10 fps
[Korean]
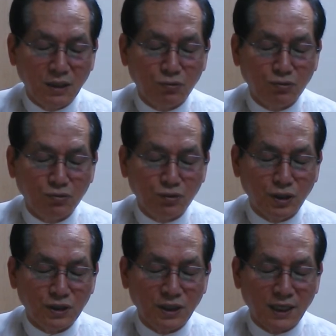이 두
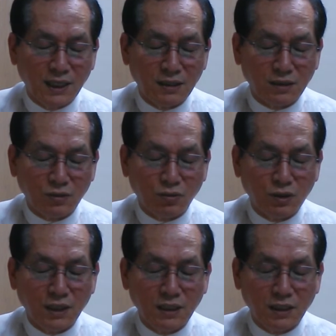영역 안에서
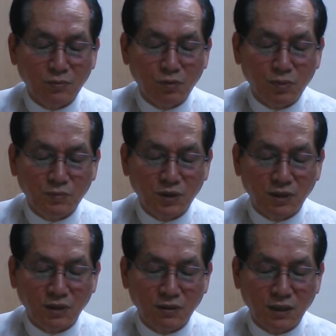동일한 기본
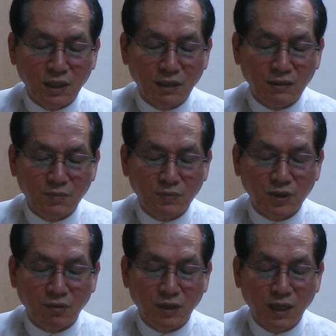법칙과, 어,
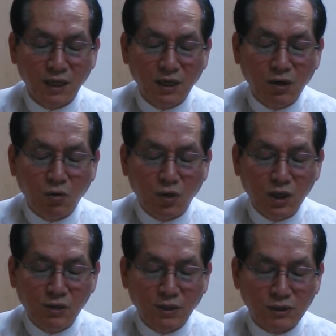법칙과
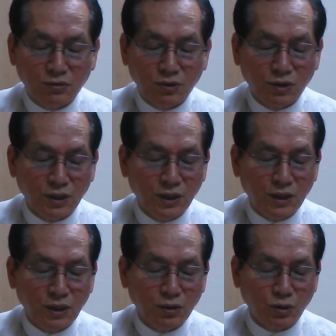원리와
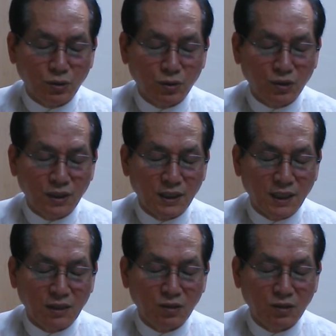순서들이 적용된다.